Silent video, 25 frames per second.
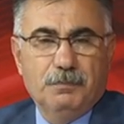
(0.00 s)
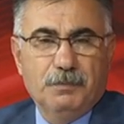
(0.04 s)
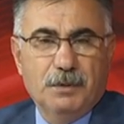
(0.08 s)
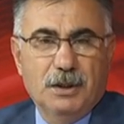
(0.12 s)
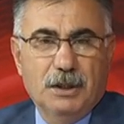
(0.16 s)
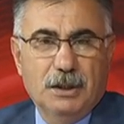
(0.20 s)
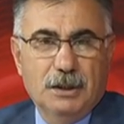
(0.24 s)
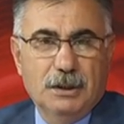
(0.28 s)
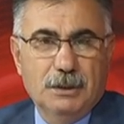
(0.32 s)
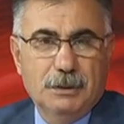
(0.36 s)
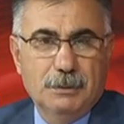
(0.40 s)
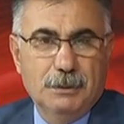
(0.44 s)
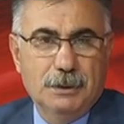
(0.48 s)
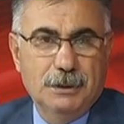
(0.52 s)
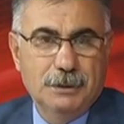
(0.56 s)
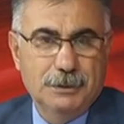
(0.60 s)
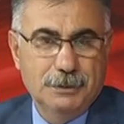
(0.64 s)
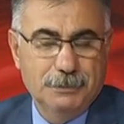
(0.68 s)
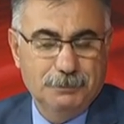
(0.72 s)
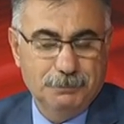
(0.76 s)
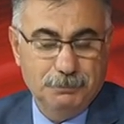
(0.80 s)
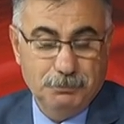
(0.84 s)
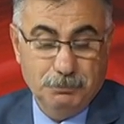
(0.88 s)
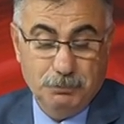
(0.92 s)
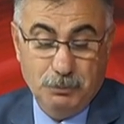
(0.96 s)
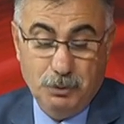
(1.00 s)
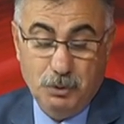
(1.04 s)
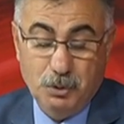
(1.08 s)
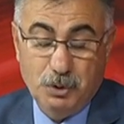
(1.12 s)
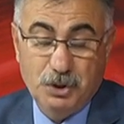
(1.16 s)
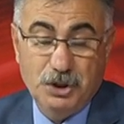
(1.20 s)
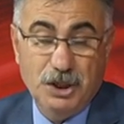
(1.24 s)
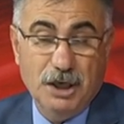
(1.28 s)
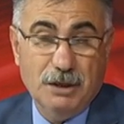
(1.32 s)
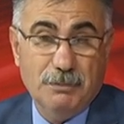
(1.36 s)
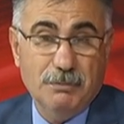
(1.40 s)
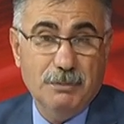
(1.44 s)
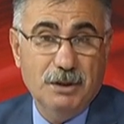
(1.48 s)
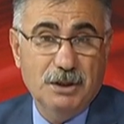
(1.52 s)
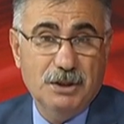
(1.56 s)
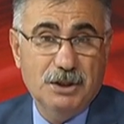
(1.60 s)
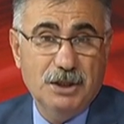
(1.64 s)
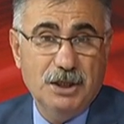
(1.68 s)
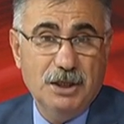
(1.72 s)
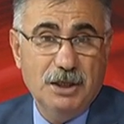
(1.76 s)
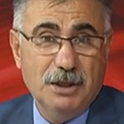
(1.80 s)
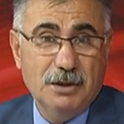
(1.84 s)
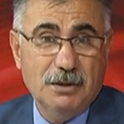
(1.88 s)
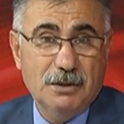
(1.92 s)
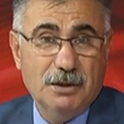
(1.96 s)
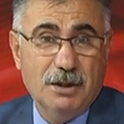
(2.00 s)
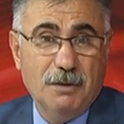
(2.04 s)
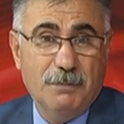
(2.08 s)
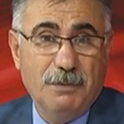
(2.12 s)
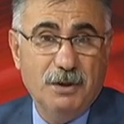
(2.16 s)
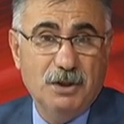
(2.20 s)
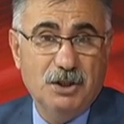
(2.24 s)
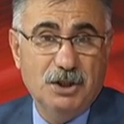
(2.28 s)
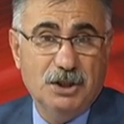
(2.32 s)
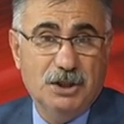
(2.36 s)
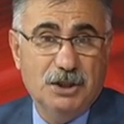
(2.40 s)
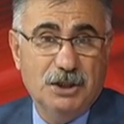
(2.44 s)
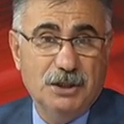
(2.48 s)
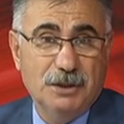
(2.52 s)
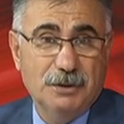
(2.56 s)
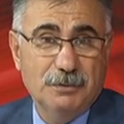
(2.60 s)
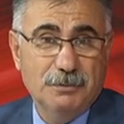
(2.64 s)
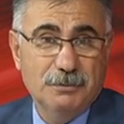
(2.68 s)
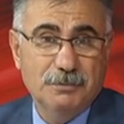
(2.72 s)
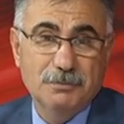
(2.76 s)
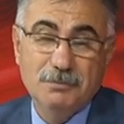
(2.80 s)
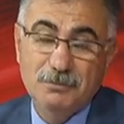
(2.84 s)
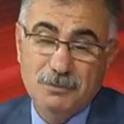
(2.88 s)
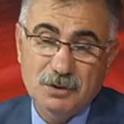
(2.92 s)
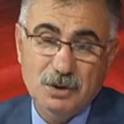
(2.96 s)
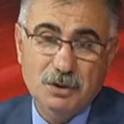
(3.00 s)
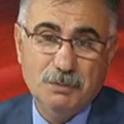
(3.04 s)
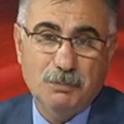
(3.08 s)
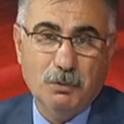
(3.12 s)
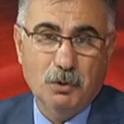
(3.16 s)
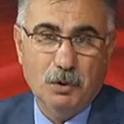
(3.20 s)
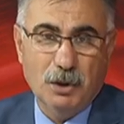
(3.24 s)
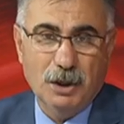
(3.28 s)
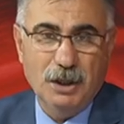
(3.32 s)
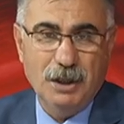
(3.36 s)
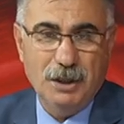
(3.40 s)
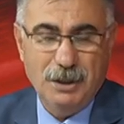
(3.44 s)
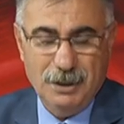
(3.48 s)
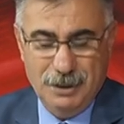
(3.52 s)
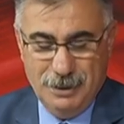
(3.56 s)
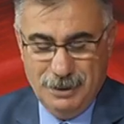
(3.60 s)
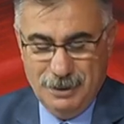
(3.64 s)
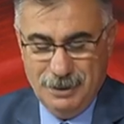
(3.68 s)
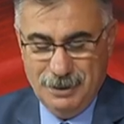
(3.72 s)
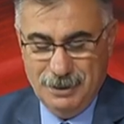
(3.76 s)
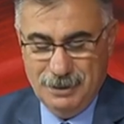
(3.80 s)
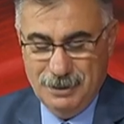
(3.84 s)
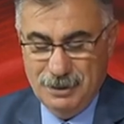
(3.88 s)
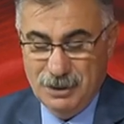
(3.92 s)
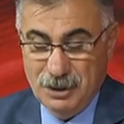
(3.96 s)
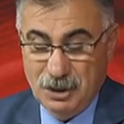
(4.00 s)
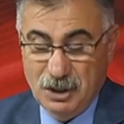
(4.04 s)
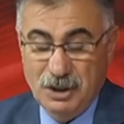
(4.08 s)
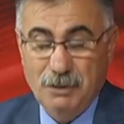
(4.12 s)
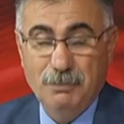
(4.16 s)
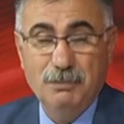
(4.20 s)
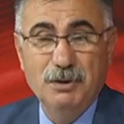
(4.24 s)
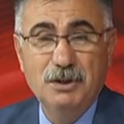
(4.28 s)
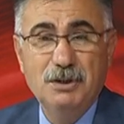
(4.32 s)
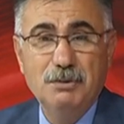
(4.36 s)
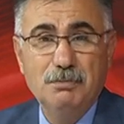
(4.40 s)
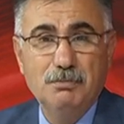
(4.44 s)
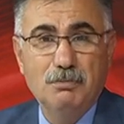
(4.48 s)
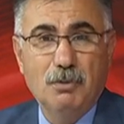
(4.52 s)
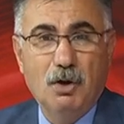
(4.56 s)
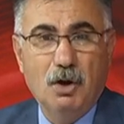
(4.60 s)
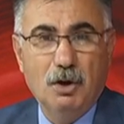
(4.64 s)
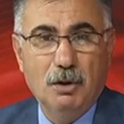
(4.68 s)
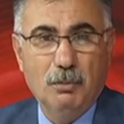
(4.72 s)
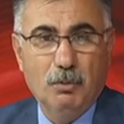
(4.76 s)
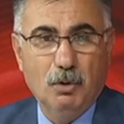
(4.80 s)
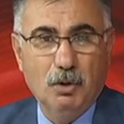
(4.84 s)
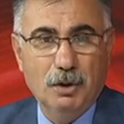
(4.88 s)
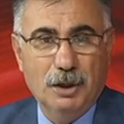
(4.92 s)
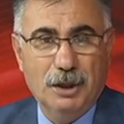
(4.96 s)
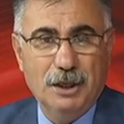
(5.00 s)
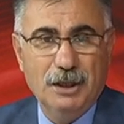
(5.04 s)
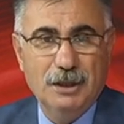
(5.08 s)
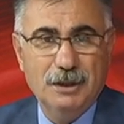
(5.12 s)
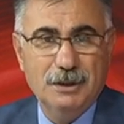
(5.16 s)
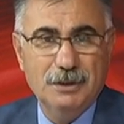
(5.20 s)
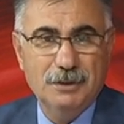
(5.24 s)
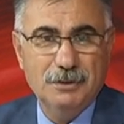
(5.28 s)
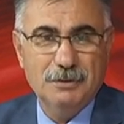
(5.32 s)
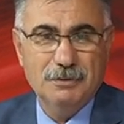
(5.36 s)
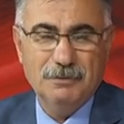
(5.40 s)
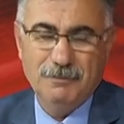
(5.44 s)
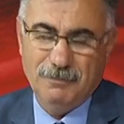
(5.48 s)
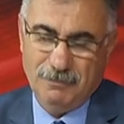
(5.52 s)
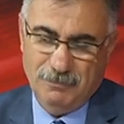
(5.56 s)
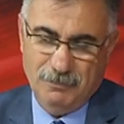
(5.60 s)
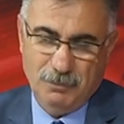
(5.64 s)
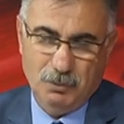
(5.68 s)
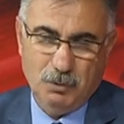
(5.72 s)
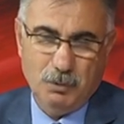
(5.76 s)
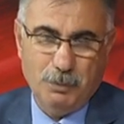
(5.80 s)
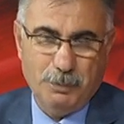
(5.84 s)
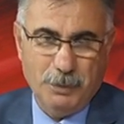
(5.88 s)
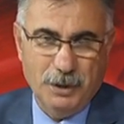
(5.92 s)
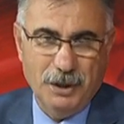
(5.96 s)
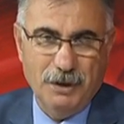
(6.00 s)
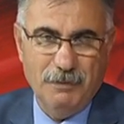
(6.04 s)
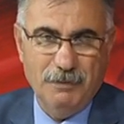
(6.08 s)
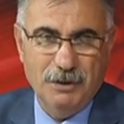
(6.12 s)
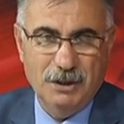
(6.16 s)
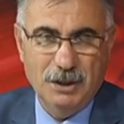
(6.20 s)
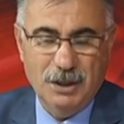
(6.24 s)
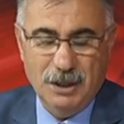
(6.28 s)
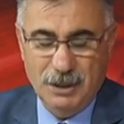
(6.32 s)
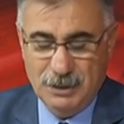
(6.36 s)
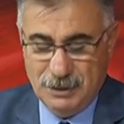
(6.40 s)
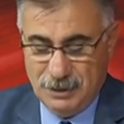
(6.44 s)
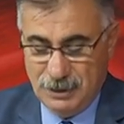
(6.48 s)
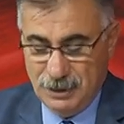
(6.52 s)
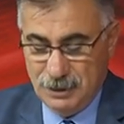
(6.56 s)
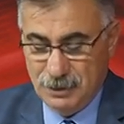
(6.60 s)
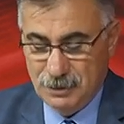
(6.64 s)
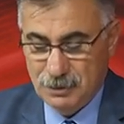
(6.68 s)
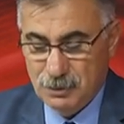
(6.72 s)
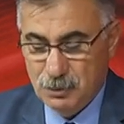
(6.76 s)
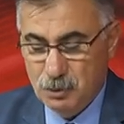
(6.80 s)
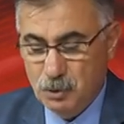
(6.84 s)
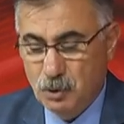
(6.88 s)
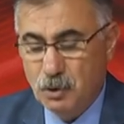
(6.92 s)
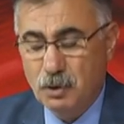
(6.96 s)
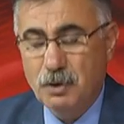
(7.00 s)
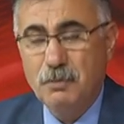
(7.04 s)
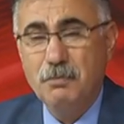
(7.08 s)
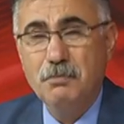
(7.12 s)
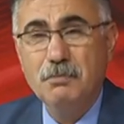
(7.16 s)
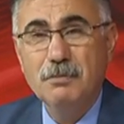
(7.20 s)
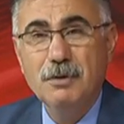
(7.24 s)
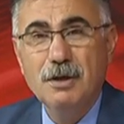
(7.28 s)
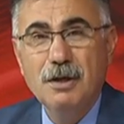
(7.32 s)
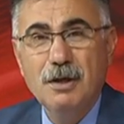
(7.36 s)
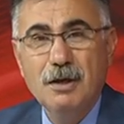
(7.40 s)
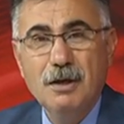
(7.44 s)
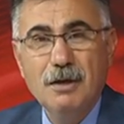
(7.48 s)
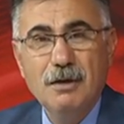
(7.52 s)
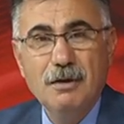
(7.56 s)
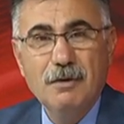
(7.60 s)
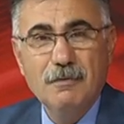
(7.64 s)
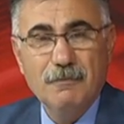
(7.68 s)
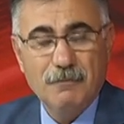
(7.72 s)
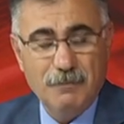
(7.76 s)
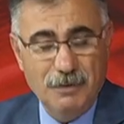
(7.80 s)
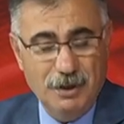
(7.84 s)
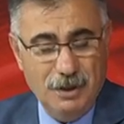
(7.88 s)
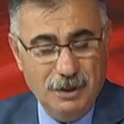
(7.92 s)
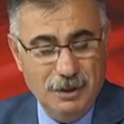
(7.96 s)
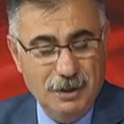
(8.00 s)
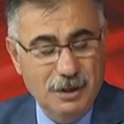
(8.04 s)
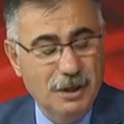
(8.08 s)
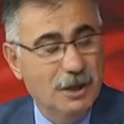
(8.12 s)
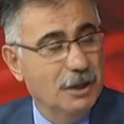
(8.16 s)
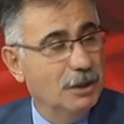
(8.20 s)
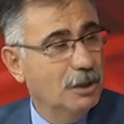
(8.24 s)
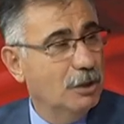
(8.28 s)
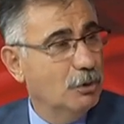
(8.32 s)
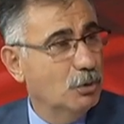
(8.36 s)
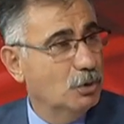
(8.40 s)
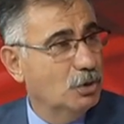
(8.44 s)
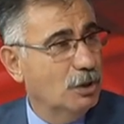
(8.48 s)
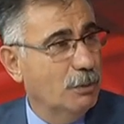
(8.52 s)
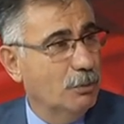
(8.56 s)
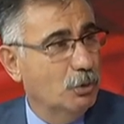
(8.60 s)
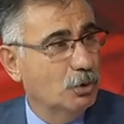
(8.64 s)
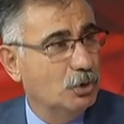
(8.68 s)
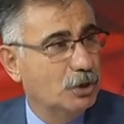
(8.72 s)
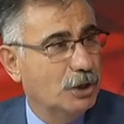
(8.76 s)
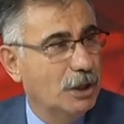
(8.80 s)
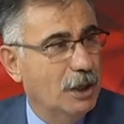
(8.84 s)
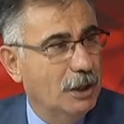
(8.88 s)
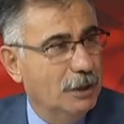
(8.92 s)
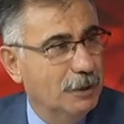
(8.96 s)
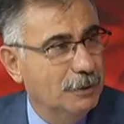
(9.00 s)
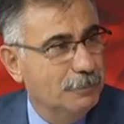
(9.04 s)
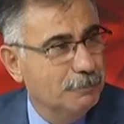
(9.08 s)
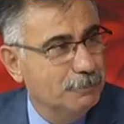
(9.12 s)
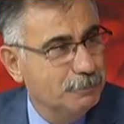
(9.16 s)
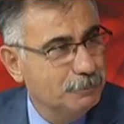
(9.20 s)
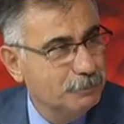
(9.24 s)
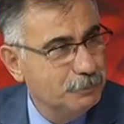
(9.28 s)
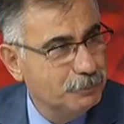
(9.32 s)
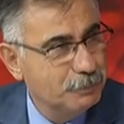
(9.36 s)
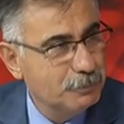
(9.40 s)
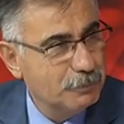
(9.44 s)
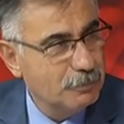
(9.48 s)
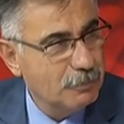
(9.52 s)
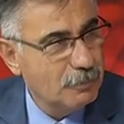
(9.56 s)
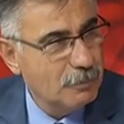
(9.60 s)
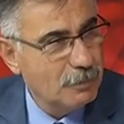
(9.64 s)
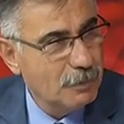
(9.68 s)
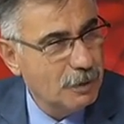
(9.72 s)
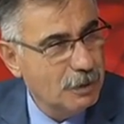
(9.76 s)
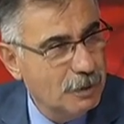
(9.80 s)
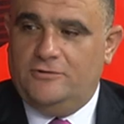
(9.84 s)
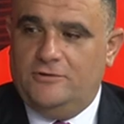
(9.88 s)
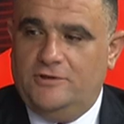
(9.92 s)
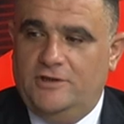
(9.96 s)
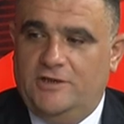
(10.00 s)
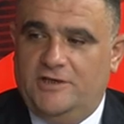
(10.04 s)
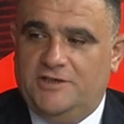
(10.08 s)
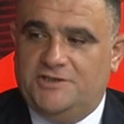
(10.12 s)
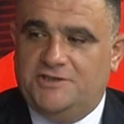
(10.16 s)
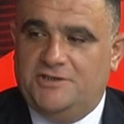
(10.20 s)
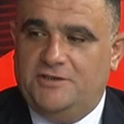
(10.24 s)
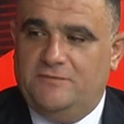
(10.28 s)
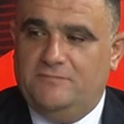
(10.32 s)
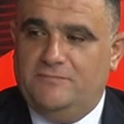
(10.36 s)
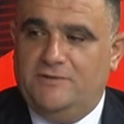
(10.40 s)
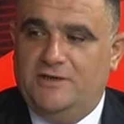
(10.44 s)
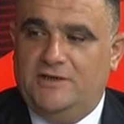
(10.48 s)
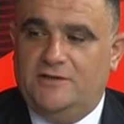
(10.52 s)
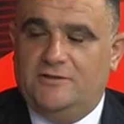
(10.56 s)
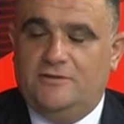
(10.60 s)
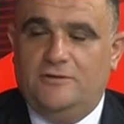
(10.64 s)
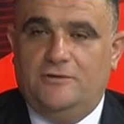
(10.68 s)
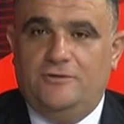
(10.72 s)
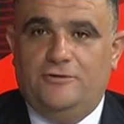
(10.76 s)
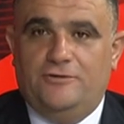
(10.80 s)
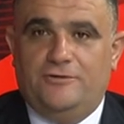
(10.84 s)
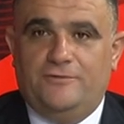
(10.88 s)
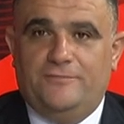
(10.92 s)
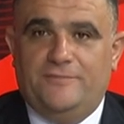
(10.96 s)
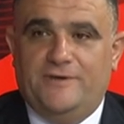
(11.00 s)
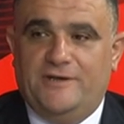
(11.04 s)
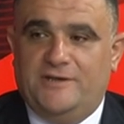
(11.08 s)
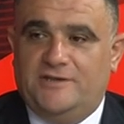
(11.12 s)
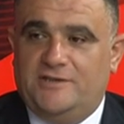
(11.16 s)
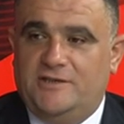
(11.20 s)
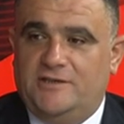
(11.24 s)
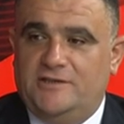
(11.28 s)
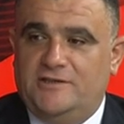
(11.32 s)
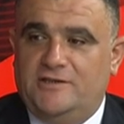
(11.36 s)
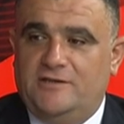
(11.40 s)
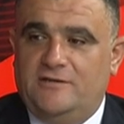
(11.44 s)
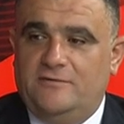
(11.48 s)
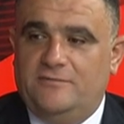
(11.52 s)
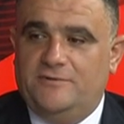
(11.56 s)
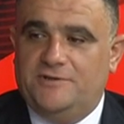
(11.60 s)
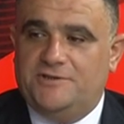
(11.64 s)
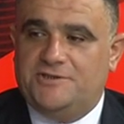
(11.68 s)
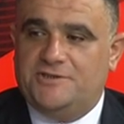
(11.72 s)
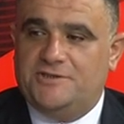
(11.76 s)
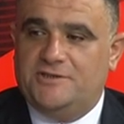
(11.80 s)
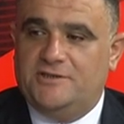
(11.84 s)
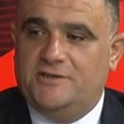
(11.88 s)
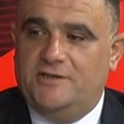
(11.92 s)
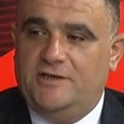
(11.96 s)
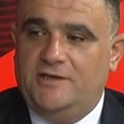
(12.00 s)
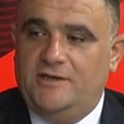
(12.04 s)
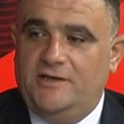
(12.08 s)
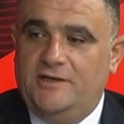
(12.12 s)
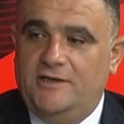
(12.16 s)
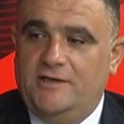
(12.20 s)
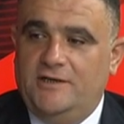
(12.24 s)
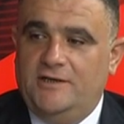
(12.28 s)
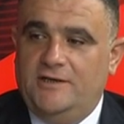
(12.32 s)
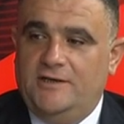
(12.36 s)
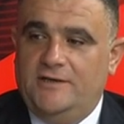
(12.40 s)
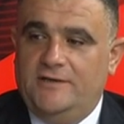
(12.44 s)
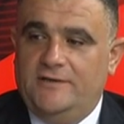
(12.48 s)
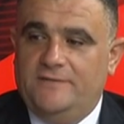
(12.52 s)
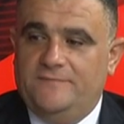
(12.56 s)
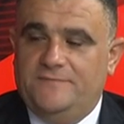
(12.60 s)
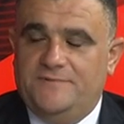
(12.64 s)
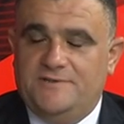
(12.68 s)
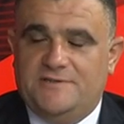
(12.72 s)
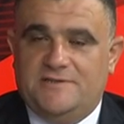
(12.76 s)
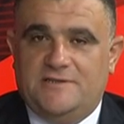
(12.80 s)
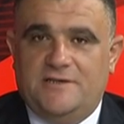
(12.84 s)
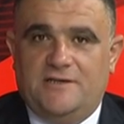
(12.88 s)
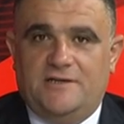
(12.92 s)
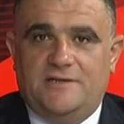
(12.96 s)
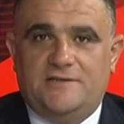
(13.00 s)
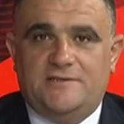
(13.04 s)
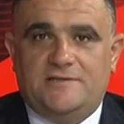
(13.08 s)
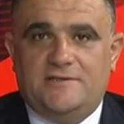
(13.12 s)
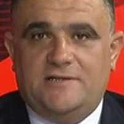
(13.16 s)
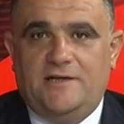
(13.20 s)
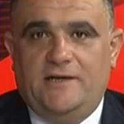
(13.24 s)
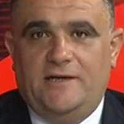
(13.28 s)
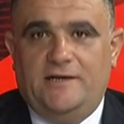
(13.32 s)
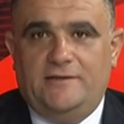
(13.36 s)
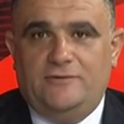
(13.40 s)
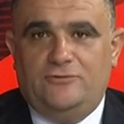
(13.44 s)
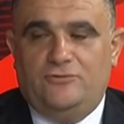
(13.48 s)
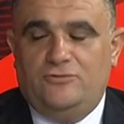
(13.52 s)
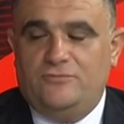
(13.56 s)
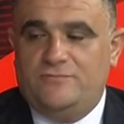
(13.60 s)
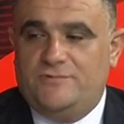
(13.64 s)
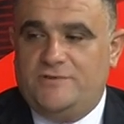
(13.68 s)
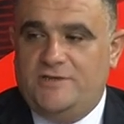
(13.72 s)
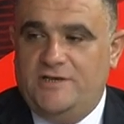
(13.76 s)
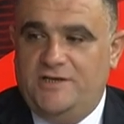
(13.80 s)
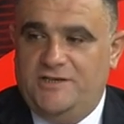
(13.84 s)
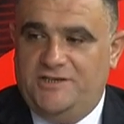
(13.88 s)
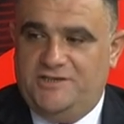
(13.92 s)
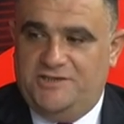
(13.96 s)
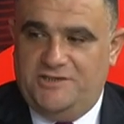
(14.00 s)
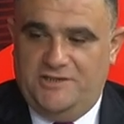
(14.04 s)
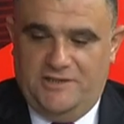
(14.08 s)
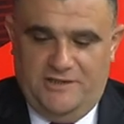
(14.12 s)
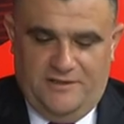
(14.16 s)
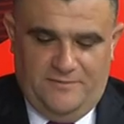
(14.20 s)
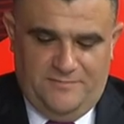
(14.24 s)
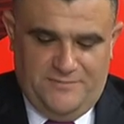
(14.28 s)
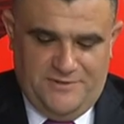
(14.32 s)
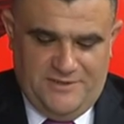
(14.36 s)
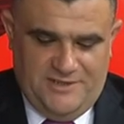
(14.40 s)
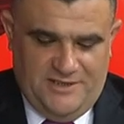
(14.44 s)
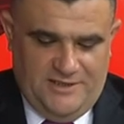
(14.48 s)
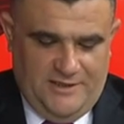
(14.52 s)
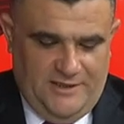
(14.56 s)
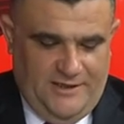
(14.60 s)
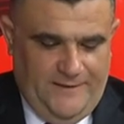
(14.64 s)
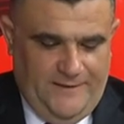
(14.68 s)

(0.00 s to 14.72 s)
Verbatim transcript: e, çekmece Tepecik Spor'a 2-1 mağlup olarak kupaya veda etti diyorum. Ve Ender Hocam hoş geldin. Hoş bulduk. İyi akşamlar diliyorum. Ekranları başında bizleri izleyen tüm seyircilerimize